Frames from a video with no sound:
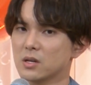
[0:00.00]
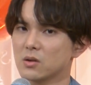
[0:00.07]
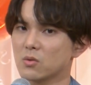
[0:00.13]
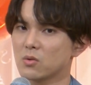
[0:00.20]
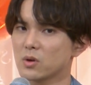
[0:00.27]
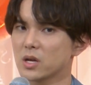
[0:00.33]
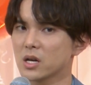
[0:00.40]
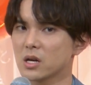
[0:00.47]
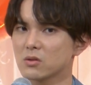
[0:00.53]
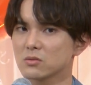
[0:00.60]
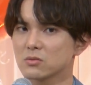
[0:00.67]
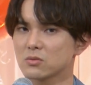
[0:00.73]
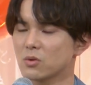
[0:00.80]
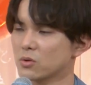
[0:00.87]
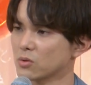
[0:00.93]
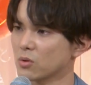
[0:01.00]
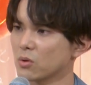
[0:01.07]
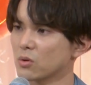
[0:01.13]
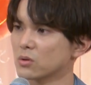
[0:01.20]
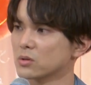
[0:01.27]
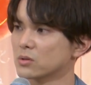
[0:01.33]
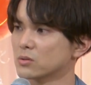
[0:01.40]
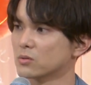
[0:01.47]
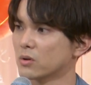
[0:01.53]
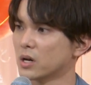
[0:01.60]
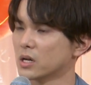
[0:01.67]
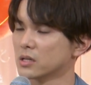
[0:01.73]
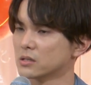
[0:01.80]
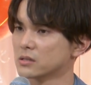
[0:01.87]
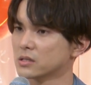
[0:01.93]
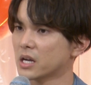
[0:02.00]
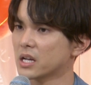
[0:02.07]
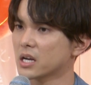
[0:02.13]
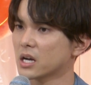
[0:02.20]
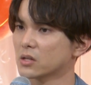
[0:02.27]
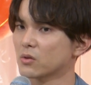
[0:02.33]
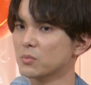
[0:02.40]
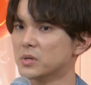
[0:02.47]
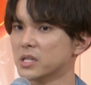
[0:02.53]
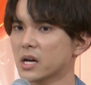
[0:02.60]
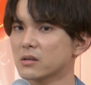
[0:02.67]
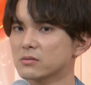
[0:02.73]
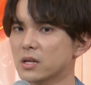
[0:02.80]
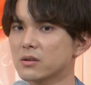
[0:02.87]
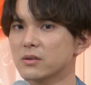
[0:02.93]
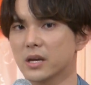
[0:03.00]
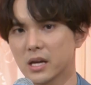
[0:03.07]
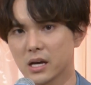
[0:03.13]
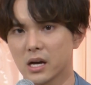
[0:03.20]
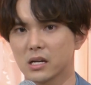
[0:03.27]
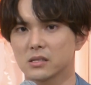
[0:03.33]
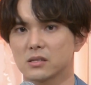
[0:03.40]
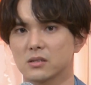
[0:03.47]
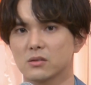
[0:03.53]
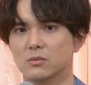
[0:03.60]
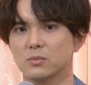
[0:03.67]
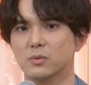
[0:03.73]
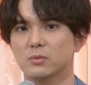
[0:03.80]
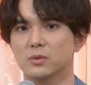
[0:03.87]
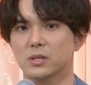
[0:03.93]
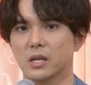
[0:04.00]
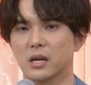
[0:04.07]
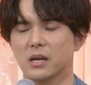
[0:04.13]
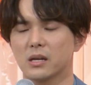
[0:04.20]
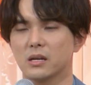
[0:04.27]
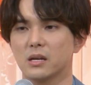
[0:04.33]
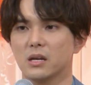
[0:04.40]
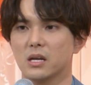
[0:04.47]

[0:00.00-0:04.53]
この映画のすごいところっていうのは、誰かと見たくなる映画っていう部分で、